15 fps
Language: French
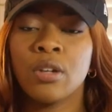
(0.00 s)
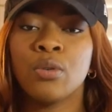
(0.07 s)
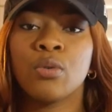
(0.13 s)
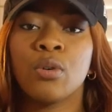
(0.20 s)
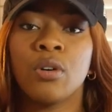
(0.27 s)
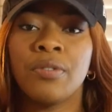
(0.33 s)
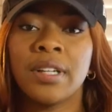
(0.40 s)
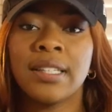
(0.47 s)

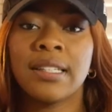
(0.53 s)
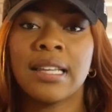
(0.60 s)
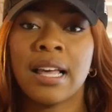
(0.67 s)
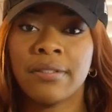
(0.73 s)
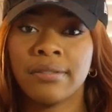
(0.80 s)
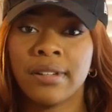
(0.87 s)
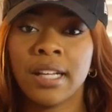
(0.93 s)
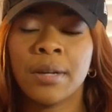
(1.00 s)
Donc en fait,
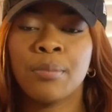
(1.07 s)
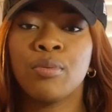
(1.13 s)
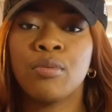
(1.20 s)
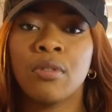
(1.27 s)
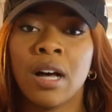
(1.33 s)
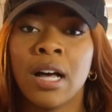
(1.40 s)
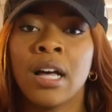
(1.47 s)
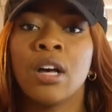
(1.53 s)
la FNAC
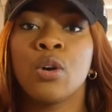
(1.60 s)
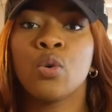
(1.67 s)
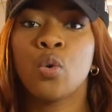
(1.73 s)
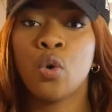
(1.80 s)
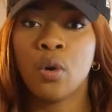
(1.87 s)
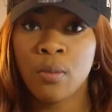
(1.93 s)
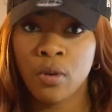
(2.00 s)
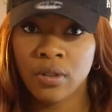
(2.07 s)
pourra
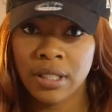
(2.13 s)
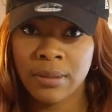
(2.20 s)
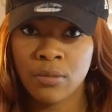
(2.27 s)
commander